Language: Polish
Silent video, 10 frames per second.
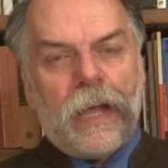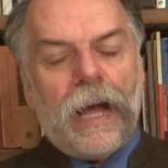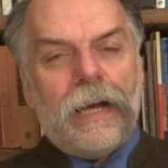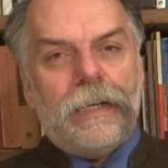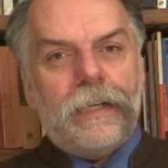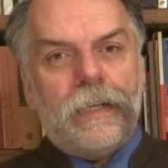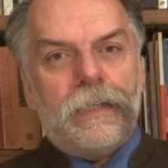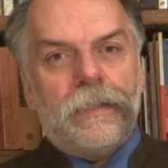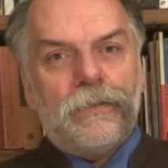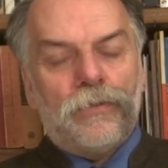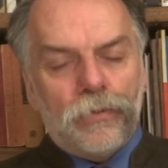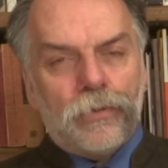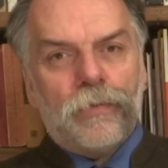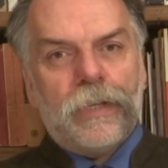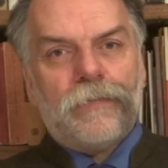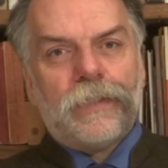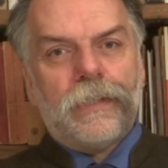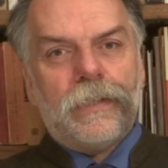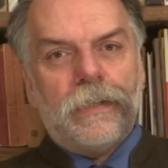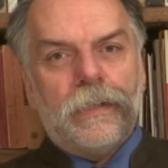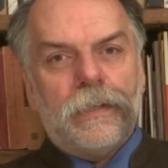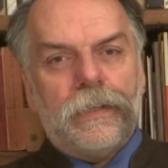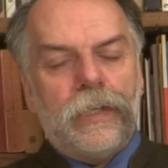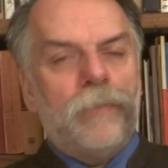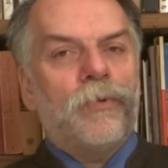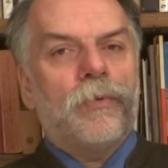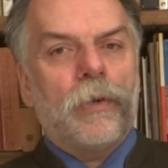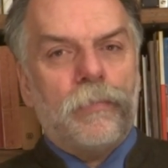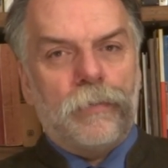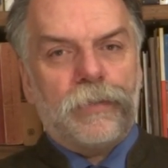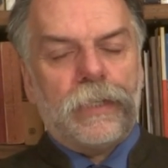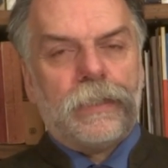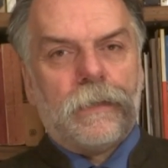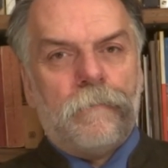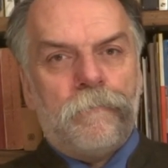ale tu Żółkiewski nie mógł go poprzeć,